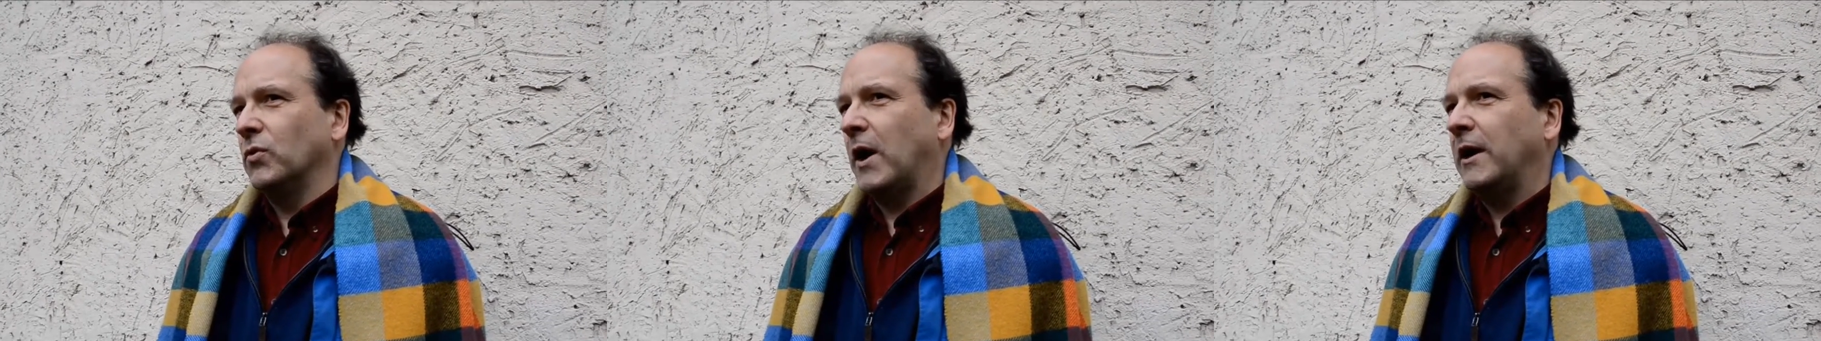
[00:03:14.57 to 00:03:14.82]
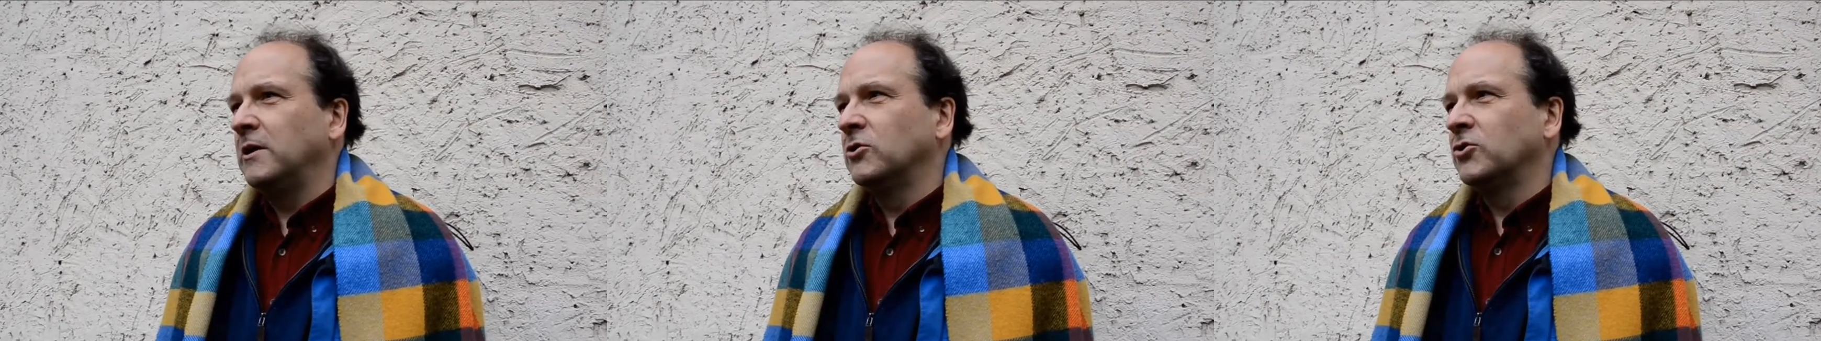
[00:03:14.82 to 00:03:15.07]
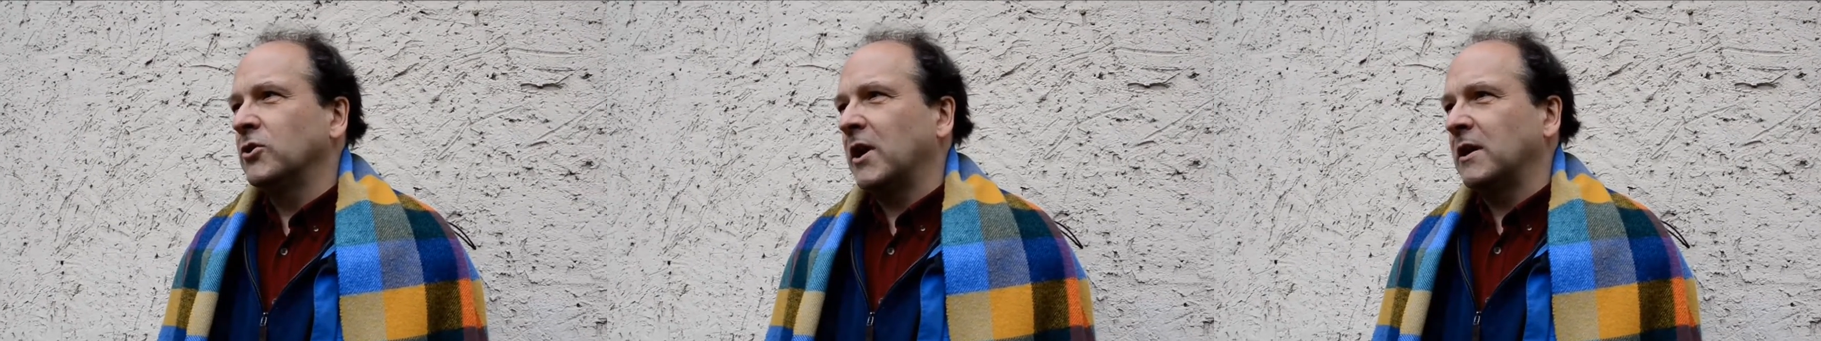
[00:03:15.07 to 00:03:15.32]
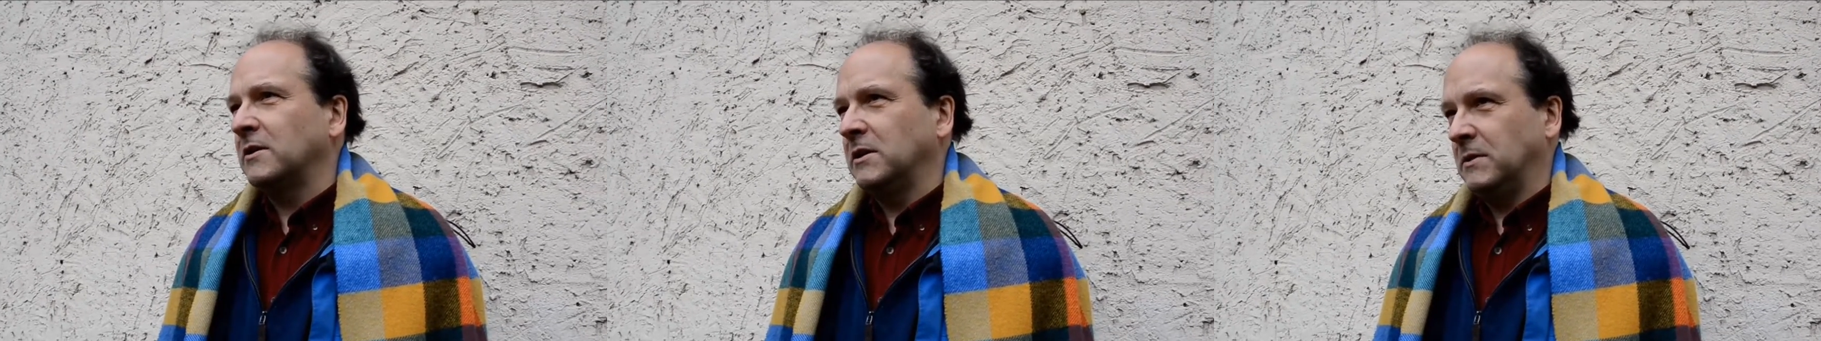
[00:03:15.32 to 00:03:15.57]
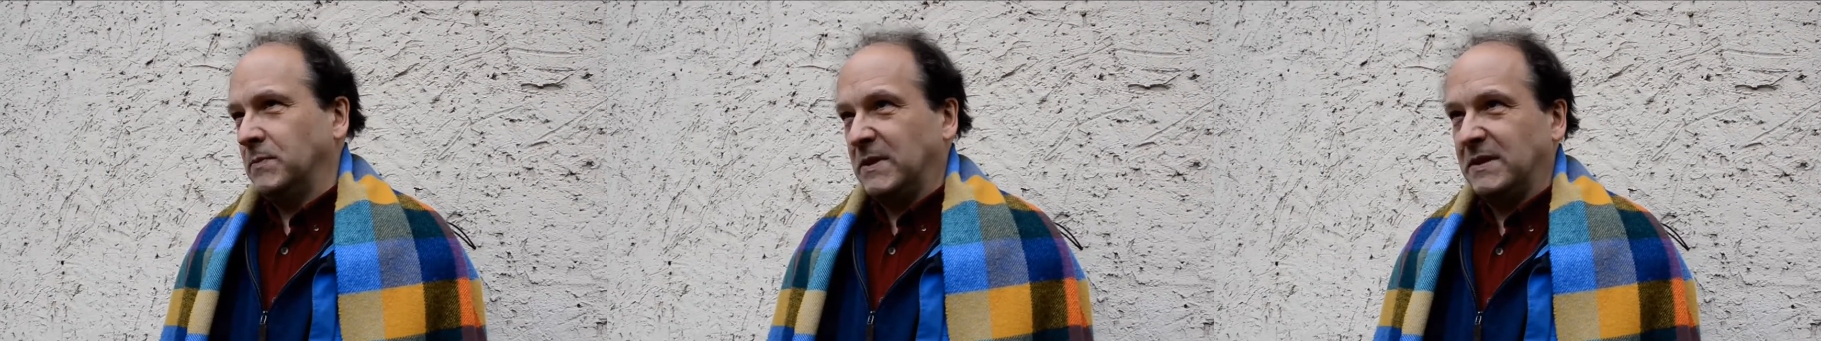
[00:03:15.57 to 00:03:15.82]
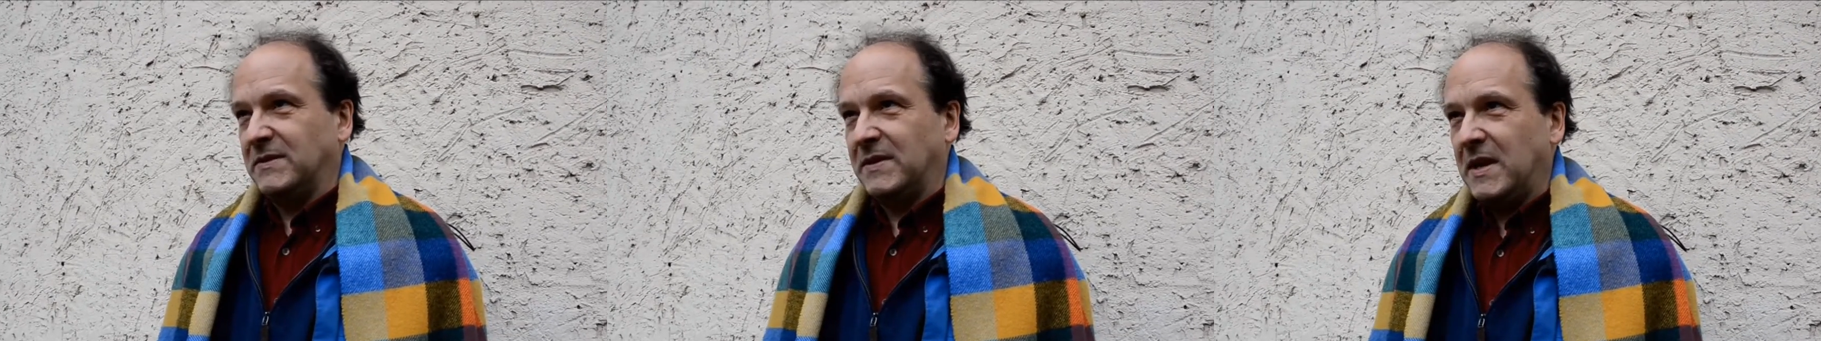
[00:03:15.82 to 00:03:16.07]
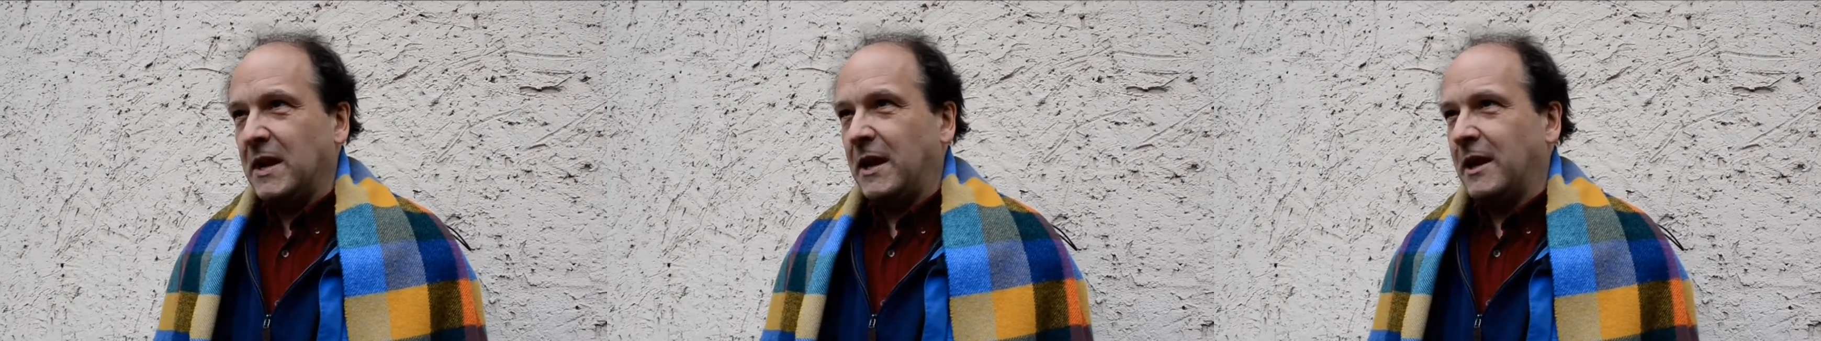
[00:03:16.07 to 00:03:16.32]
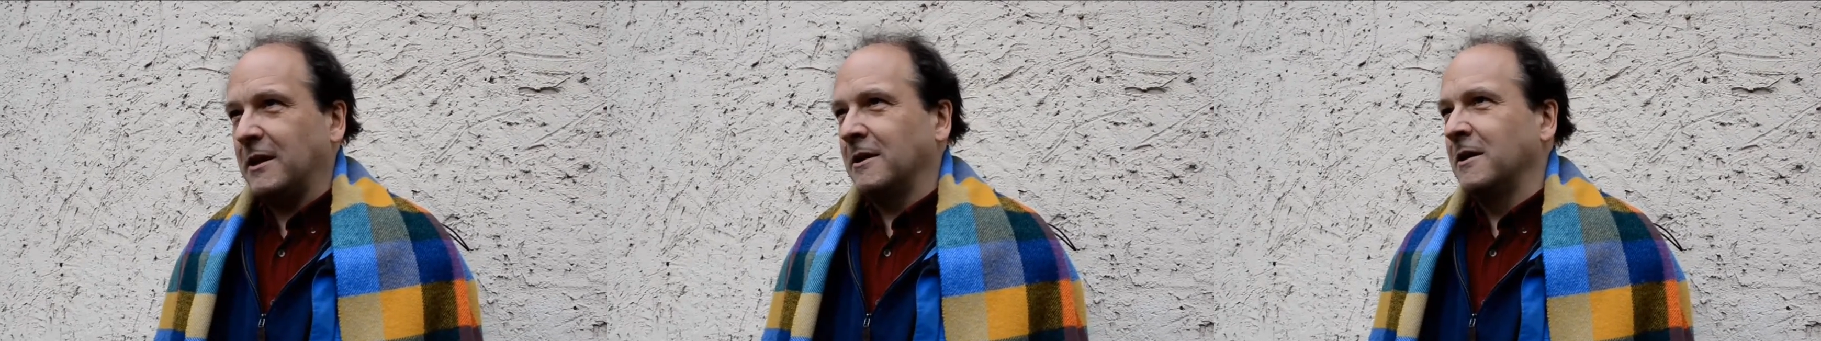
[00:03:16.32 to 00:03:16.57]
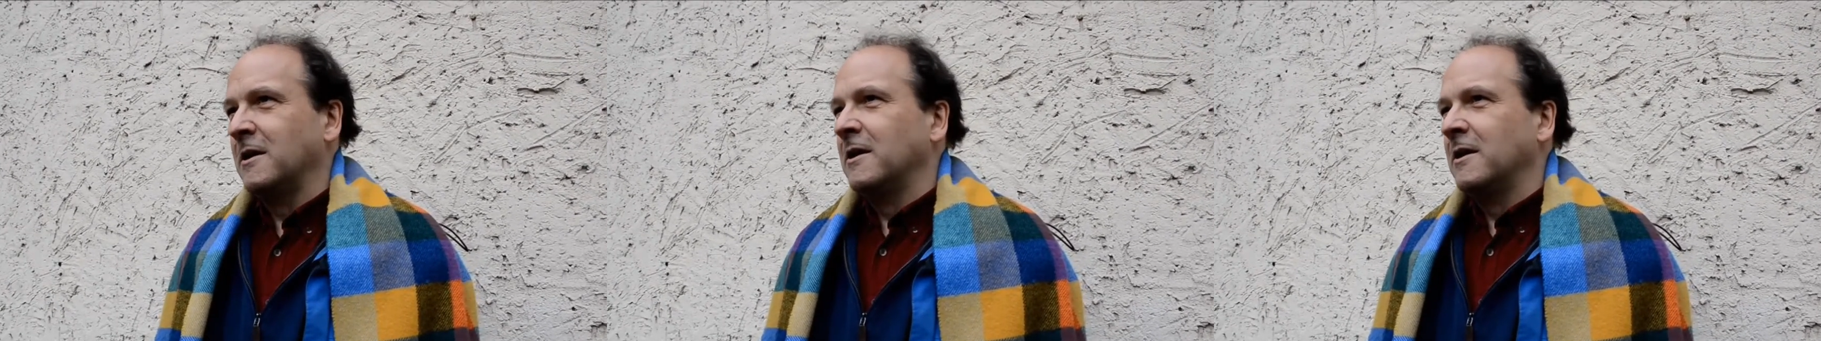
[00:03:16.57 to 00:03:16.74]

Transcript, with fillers: einige Staaten gibt, die sehr eng